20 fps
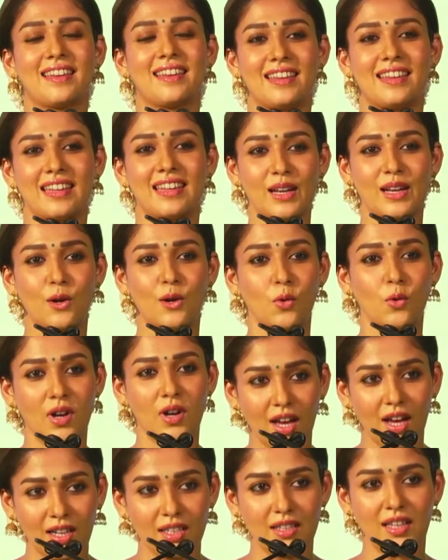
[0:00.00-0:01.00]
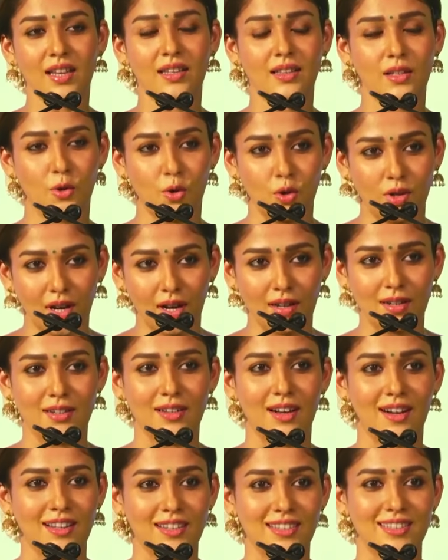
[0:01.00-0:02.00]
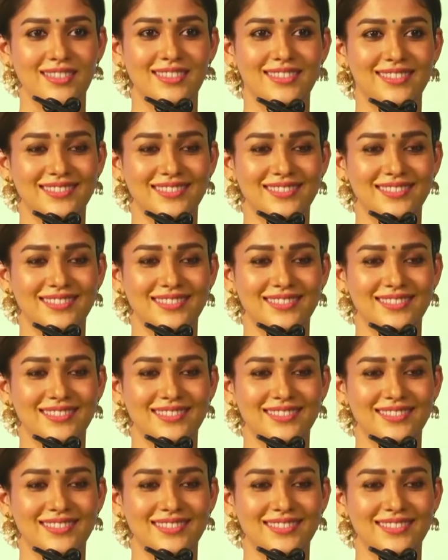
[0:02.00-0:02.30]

ஏன்னா உங்களால தான் இந்த கொண்டாட்டம் நடக்குது